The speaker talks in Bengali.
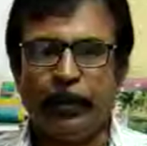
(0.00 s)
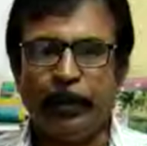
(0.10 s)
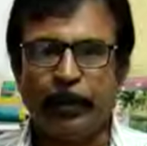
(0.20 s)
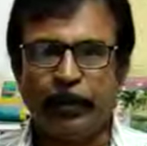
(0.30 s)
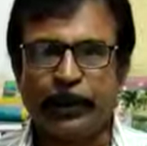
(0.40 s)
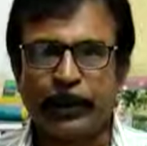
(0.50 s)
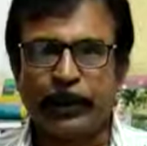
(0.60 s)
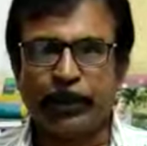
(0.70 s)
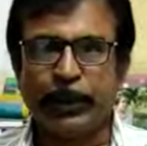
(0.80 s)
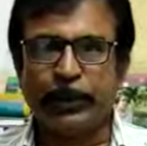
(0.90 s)
প্রিয়
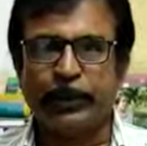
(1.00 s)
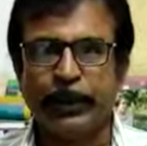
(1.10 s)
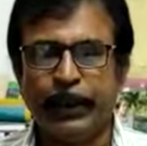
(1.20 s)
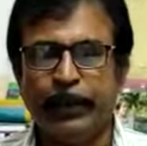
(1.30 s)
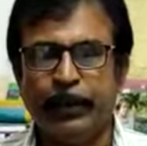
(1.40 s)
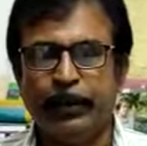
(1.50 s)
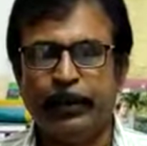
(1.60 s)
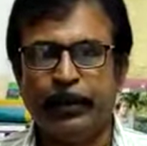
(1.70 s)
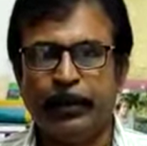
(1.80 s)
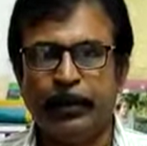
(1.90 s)
ছাত্রছাত্রী
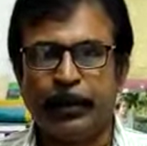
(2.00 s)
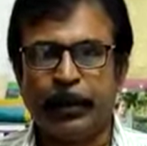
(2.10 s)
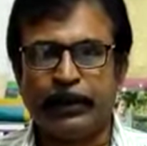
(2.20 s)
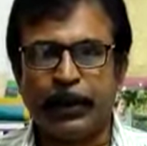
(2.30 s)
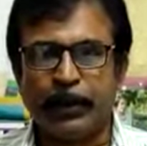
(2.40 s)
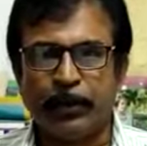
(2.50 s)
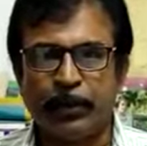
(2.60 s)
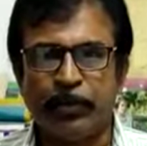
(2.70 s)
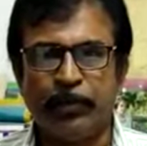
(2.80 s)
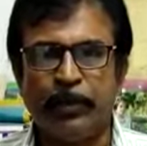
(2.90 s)
আশা করি
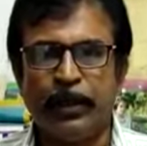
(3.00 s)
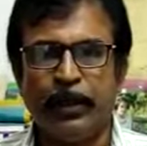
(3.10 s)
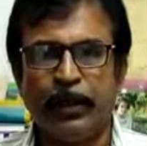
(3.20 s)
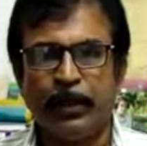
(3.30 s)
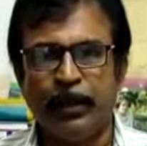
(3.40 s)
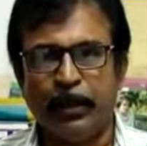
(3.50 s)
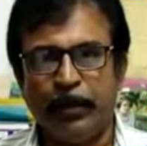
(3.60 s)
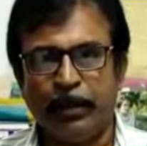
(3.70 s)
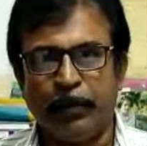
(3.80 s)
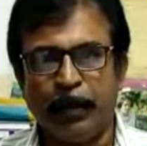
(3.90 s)
তোমরা
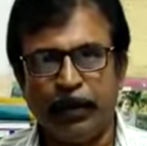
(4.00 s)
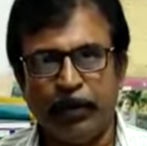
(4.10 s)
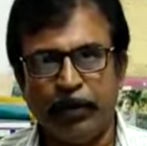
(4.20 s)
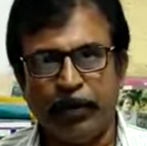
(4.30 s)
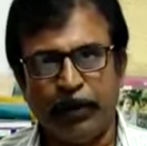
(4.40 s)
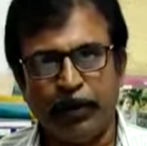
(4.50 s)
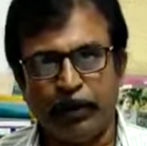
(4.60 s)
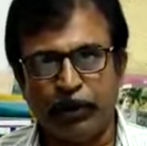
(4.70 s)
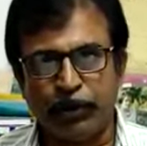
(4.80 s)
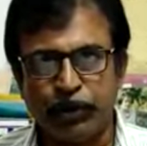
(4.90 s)
ভালো
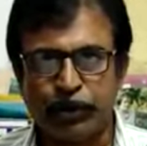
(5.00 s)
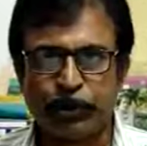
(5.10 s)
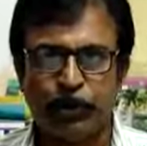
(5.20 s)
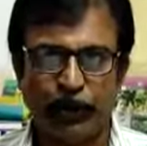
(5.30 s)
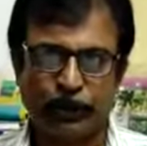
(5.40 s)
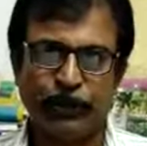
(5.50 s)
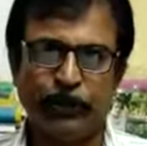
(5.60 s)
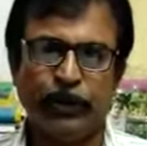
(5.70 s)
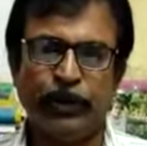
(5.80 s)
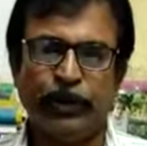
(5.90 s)
এবং সুস্থ আছো
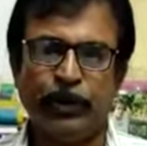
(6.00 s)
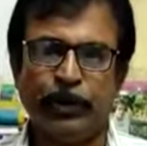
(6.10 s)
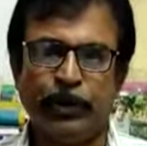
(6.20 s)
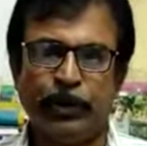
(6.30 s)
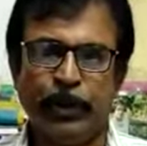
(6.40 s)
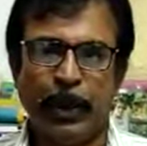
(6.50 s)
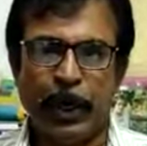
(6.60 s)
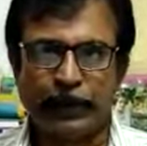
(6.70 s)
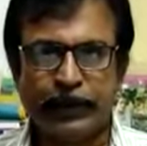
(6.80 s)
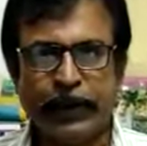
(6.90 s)

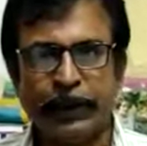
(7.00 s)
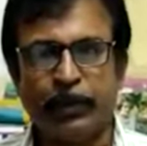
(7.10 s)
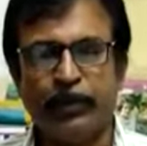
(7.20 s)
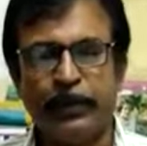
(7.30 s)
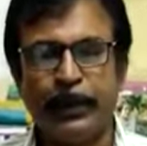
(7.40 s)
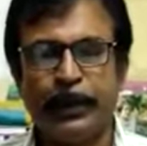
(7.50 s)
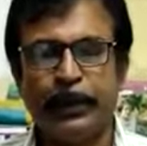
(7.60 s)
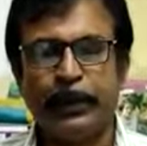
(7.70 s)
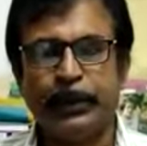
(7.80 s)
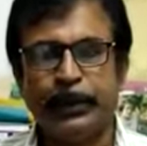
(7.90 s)
আজকে তোমাদের
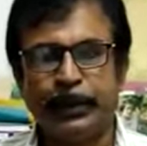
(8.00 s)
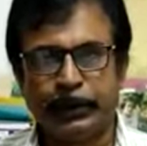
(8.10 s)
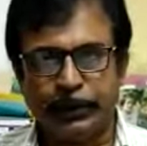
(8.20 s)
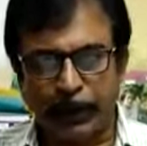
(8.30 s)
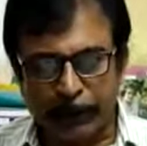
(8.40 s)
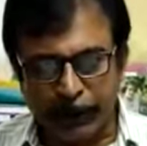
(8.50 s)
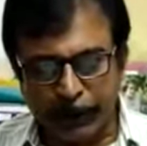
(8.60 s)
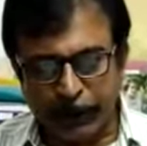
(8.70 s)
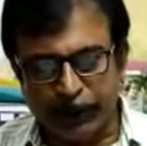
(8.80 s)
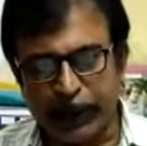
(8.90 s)

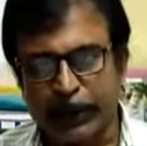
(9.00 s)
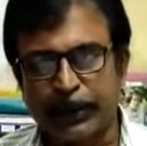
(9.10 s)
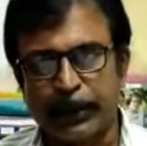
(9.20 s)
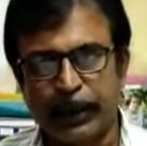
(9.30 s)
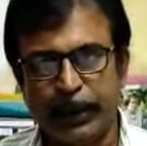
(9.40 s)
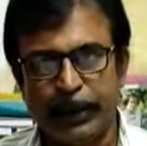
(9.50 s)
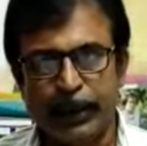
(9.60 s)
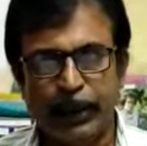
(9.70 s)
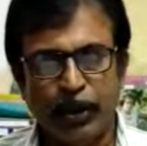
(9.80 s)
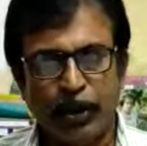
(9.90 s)
জাতীয় স্বার্থে
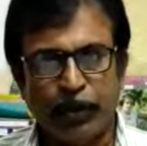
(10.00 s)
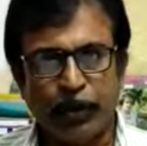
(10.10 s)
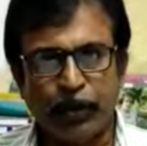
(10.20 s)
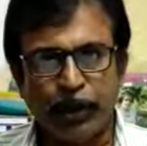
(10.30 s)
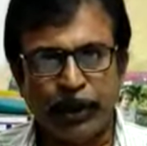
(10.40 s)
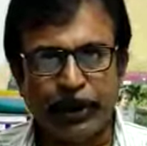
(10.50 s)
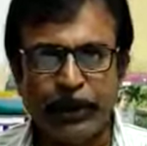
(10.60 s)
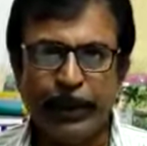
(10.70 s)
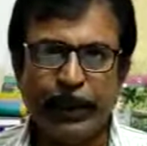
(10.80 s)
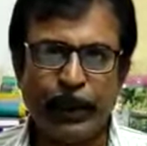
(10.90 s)
প্রকৃতি
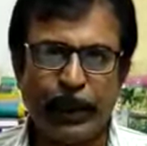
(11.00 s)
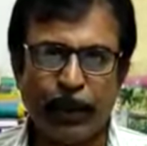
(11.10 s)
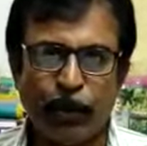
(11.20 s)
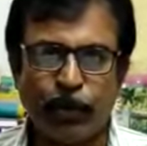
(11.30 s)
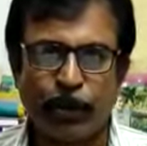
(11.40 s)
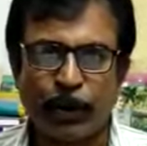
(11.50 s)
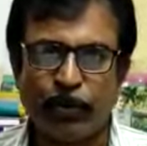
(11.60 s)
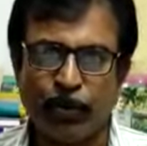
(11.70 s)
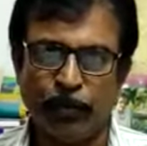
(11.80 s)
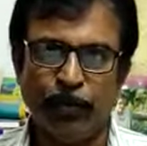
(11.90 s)
নিয়ে আলোচনা
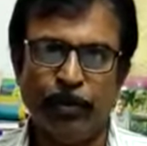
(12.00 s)
করব